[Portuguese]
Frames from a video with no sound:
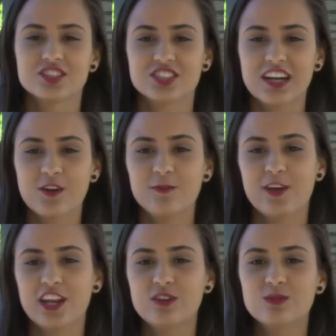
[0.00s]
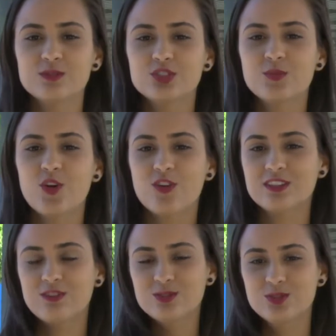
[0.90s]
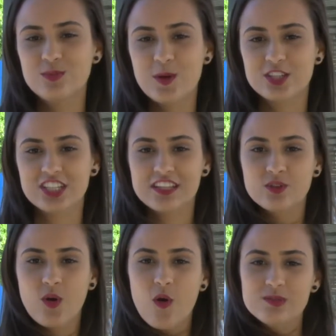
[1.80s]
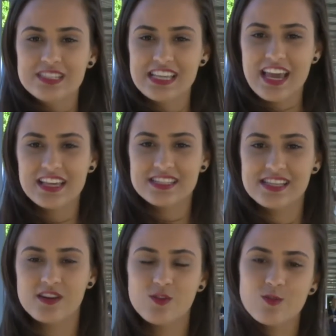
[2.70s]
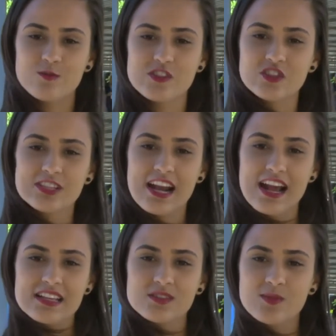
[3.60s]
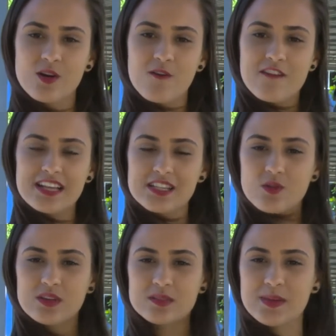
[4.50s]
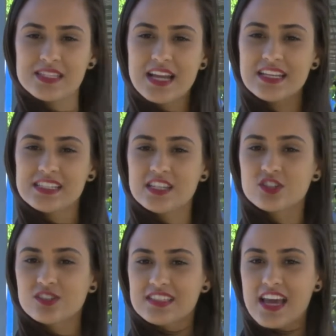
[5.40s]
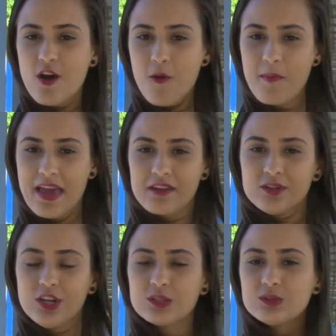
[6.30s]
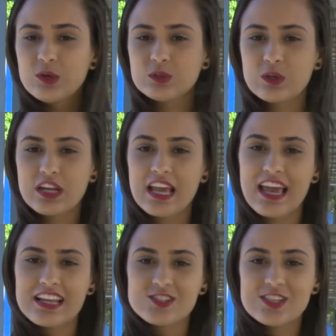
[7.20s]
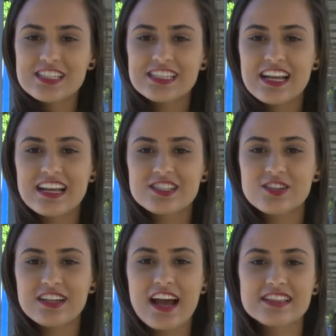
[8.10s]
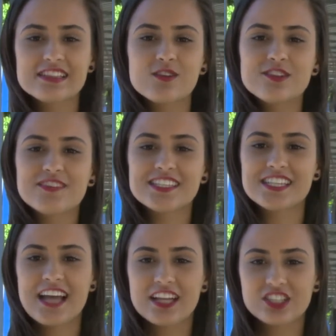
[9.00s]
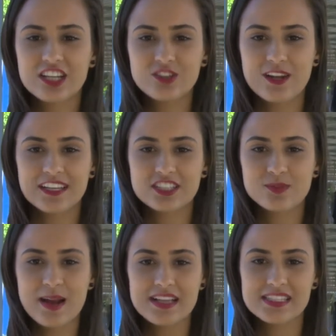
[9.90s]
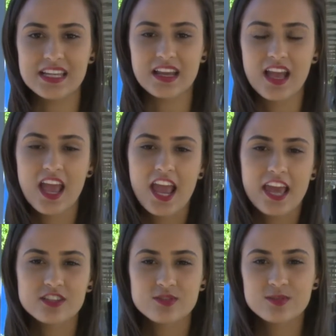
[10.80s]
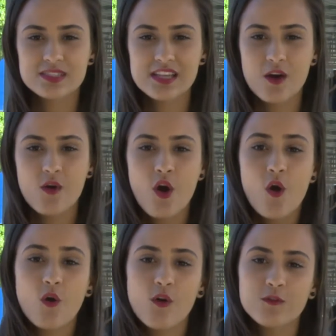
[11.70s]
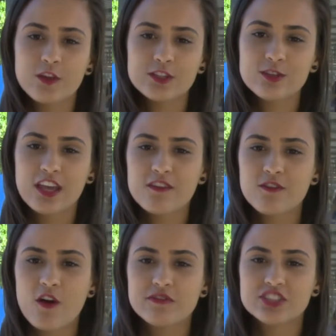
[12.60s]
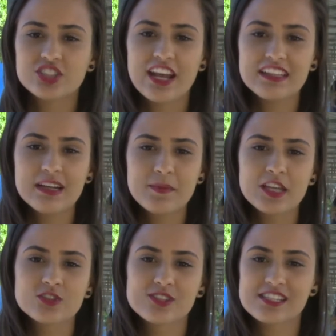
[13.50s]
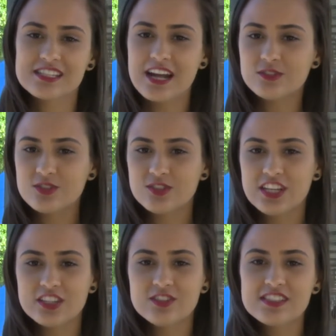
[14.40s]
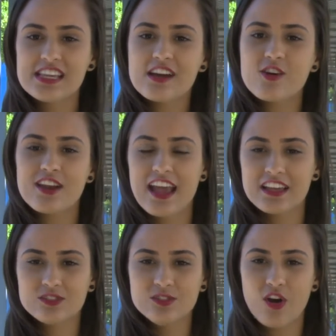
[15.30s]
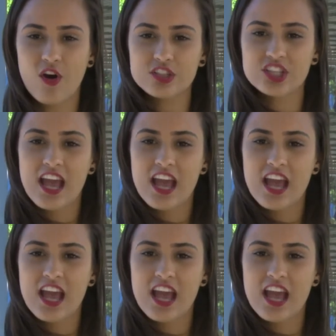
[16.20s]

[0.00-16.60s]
Já conferiu o último conteúdo do projeto Consciência? O vídeo traz uma conversa com o especialista José Romero, doutor em Relações Internacionais da Universidade Católica de Brasília. Em discussão, o conflito que envolve diretamente os Estados Unidos e a Coreia do Norte.